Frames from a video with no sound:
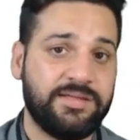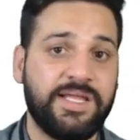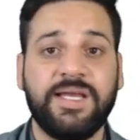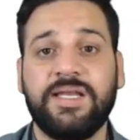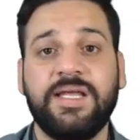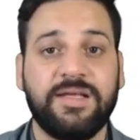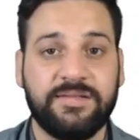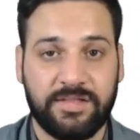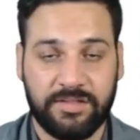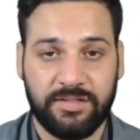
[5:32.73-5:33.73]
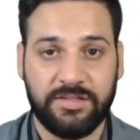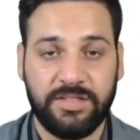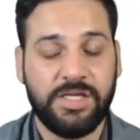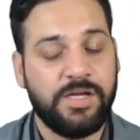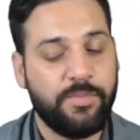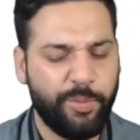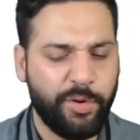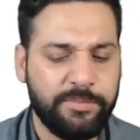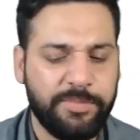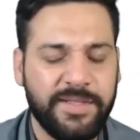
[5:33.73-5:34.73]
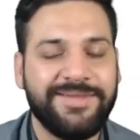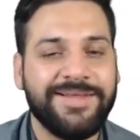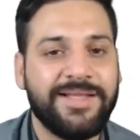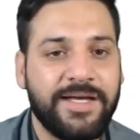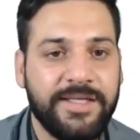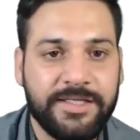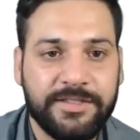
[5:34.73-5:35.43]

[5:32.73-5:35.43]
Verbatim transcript: सकता है कि नहीं आ सकता बहुत बेसिक था ये